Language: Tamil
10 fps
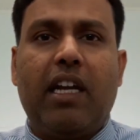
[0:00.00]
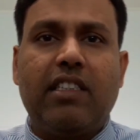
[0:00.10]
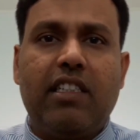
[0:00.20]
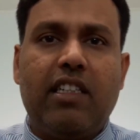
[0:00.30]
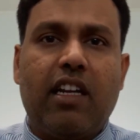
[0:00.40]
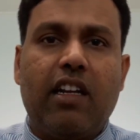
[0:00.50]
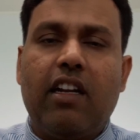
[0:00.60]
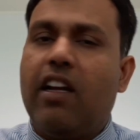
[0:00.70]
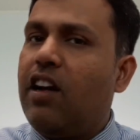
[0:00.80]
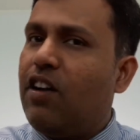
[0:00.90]
டெக் ஜிஞ்சர்
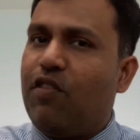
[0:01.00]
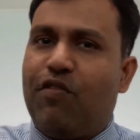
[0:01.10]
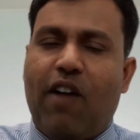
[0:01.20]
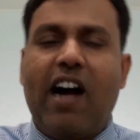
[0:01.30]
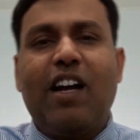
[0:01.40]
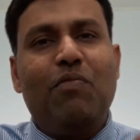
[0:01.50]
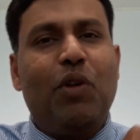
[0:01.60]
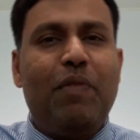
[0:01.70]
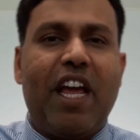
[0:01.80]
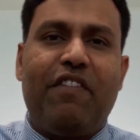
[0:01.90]
வாங்க
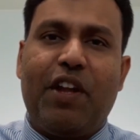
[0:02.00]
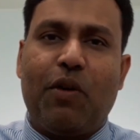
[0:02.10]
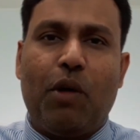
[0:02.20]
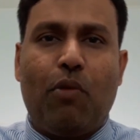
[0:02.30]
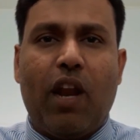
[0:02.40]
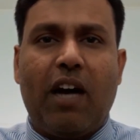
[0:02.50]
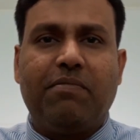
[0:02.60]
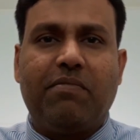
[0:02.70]
முழுமையான வீடியோக்குள்ளே போகலாம்